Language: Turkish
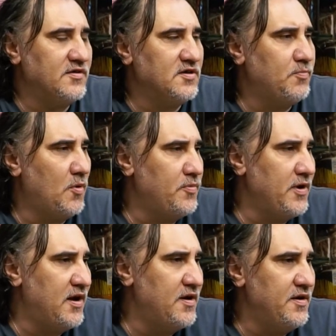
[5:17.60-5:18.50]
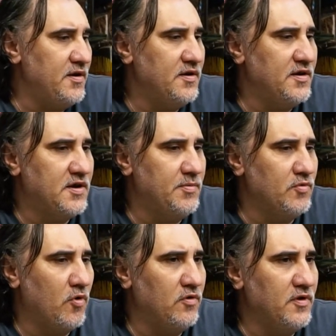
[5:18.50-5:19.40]
asıl popülerliğini
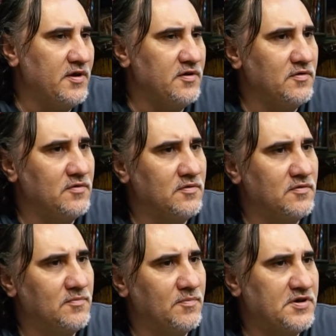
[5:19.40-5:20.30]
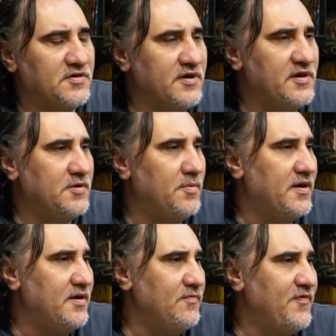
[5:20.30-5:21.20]
2010'ların başından
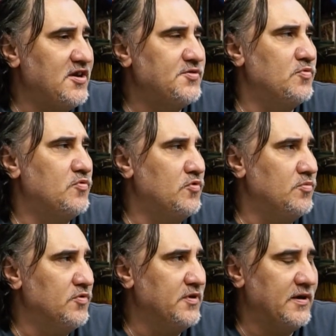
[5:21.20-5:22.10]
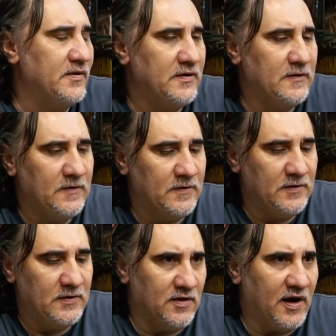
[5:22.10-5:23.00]
itibaren Facebook grubunda evet.
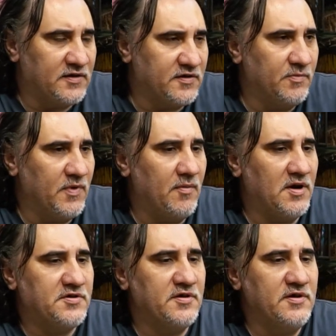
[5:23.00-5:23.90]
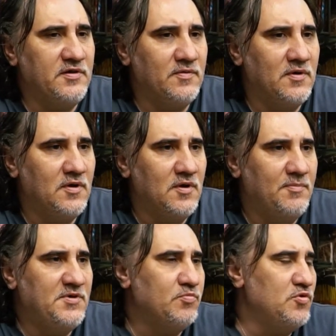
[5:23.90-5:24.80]
arttırmaya başladı.
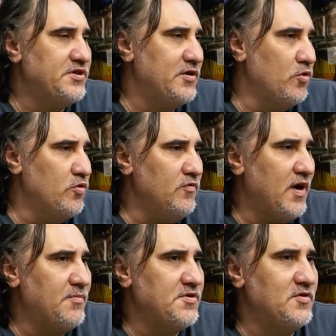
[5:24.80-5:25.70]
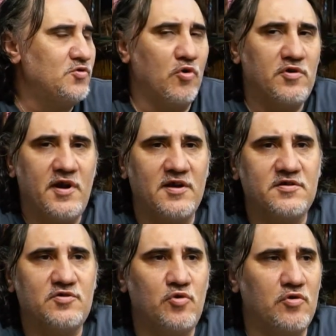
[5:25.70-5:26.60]
Biz bu işe gönül vermiştik. Çok
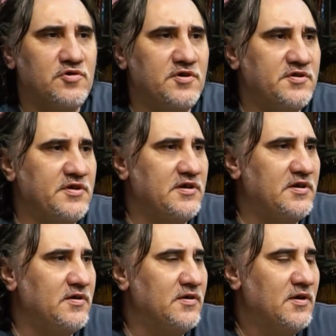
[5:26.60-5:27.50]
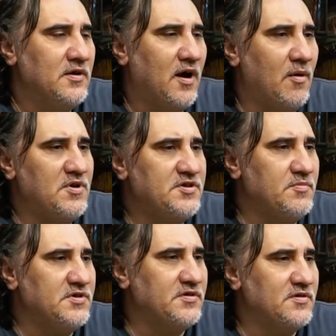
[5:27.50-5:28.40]
yazdık, çok çizdik.
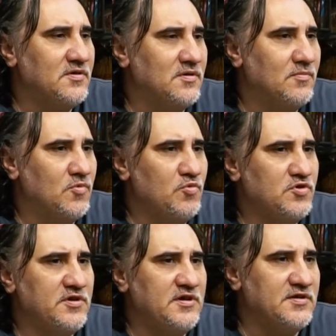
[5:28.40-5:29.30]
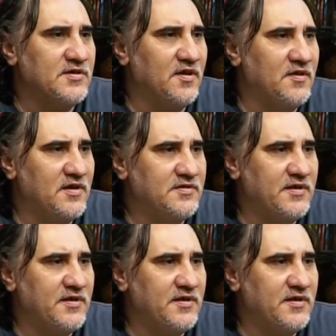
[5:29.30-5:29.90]
Amacımız bu müziği insanlara